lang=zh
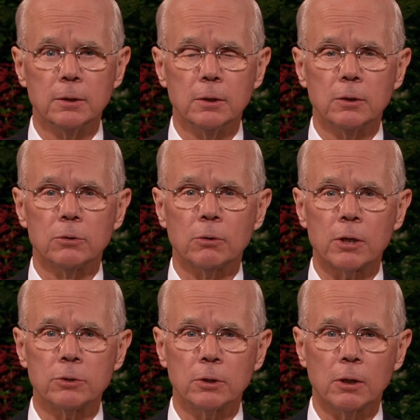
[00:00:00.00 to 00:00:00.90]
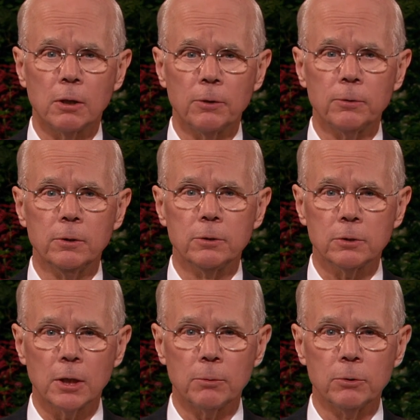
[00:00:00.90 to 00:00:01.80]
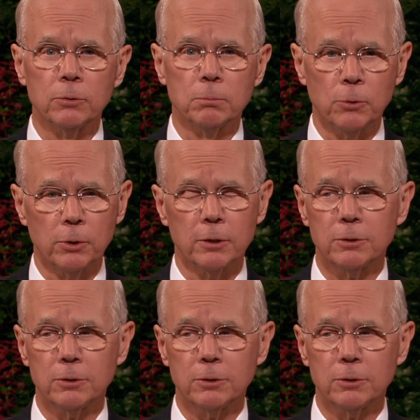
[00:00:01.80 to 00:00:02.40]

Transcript: 就在那天太阳西下之前，